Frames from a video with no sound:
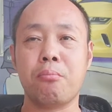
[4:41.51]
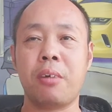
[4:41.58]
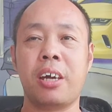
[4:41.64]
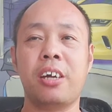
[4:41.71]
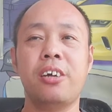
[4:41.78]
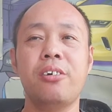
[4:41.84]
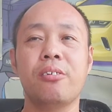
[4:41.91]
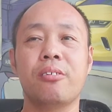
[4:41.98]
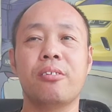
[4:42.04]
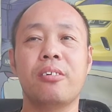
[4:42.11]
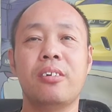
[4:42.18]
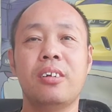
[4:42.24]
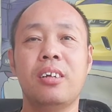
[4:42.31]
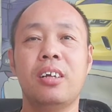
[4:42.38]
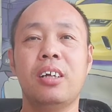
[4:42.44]
没有，
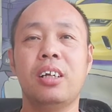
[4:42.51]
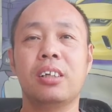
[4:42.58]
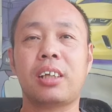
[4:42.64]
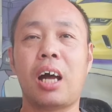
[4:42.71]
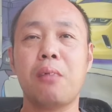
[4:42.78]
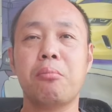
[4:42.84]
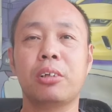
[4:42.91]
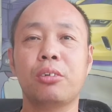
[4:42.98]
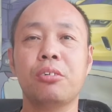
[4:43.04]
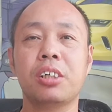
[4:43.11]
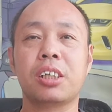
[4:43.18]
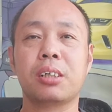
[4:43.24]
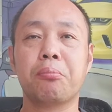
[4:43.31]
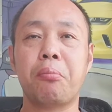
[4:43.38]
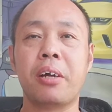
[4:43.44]
他们都
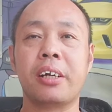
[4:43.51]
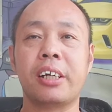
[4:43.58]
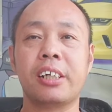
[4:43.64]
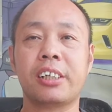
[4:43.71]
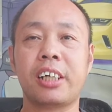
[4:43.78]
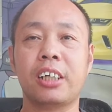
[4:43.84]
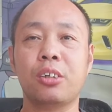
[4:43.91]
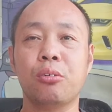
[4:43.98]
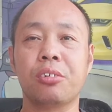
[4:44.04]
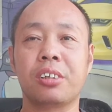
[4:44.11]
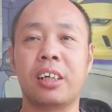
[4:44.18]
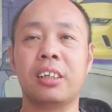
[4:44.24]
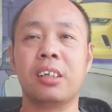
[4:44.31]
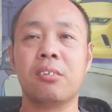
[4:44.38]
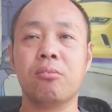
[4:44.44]
是被人煽动
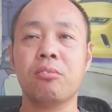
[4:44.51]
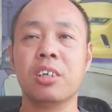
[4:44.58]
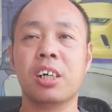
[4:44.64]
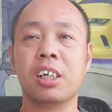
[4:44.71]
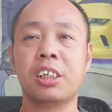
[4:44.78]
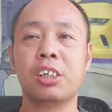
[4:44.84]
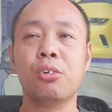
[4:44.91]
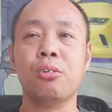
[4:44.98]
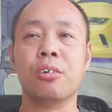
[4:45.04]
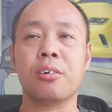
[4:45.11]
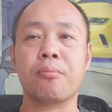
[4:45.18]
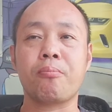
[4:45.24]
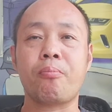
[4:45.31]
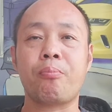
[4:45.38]
起来的乌合之众，